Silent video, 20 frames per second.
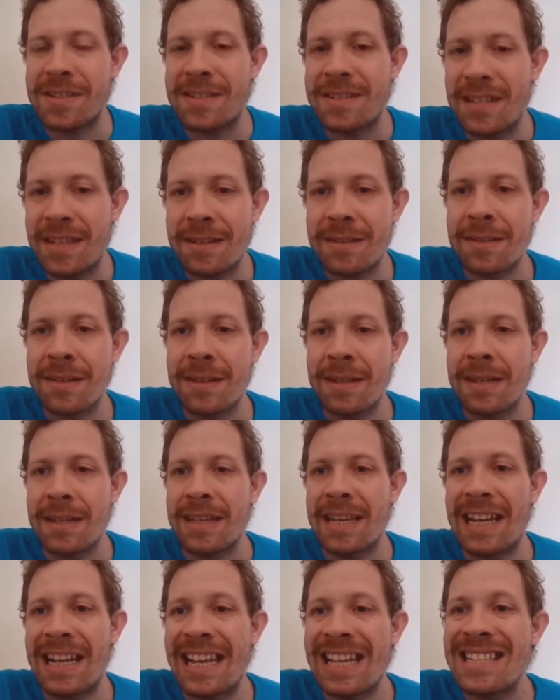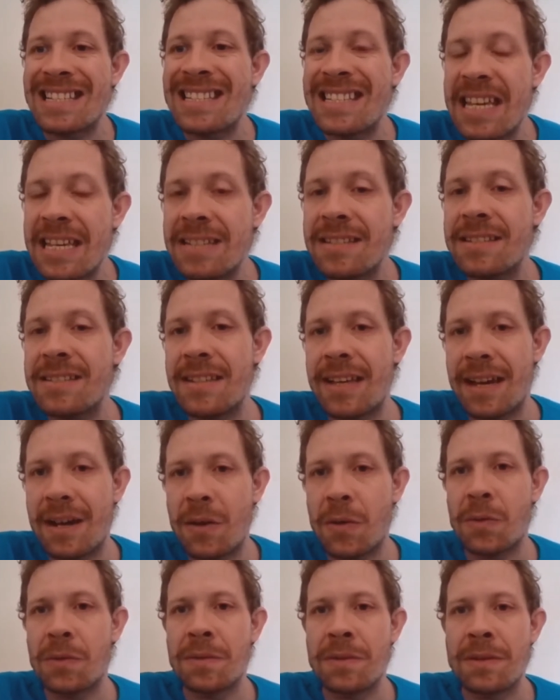dizer que ela é
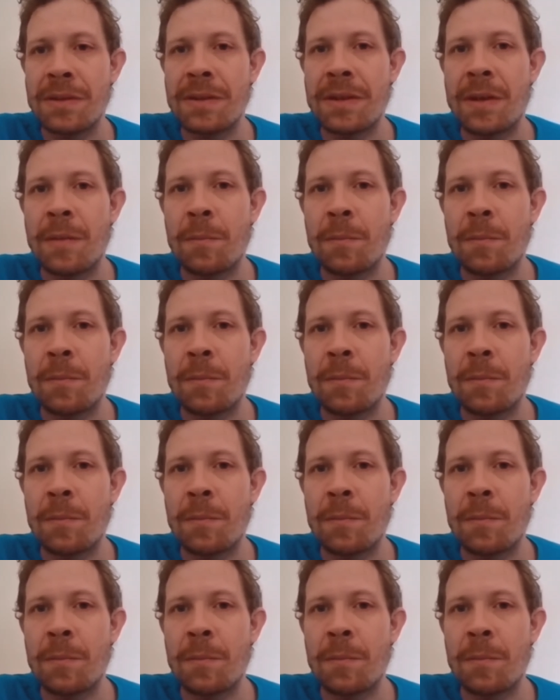essencial